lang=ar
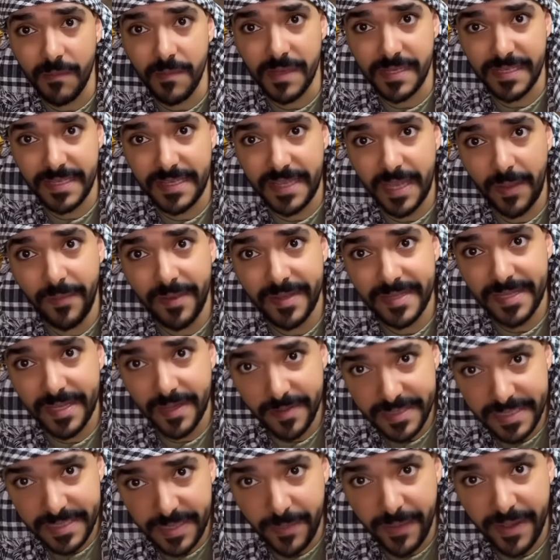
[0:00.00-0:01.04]
يا ست عمال
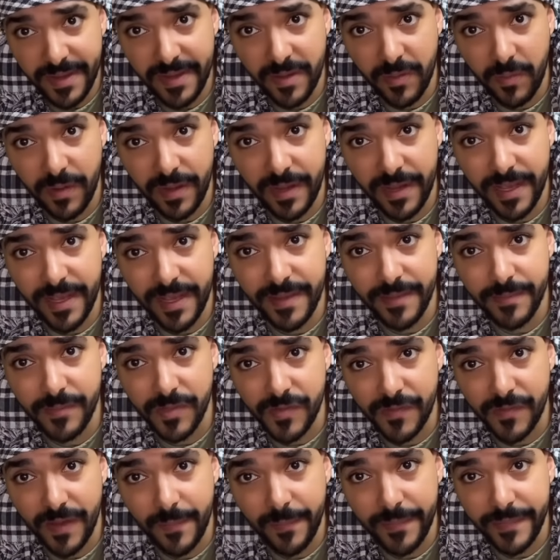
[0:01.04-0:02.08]
السبانخ ولا ايه دي
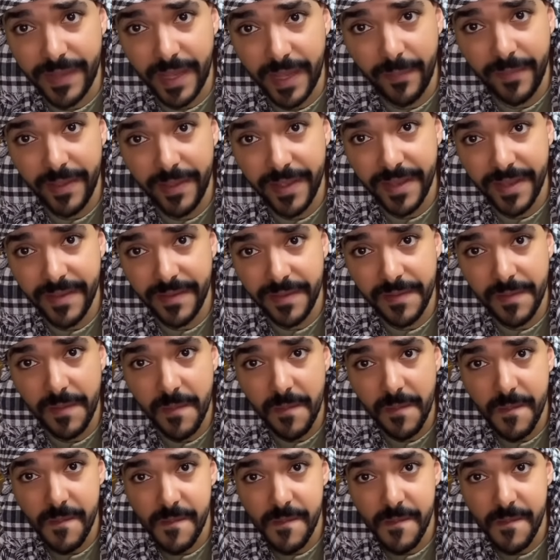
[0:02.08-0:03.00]
مش فاهم طعمها ايه دي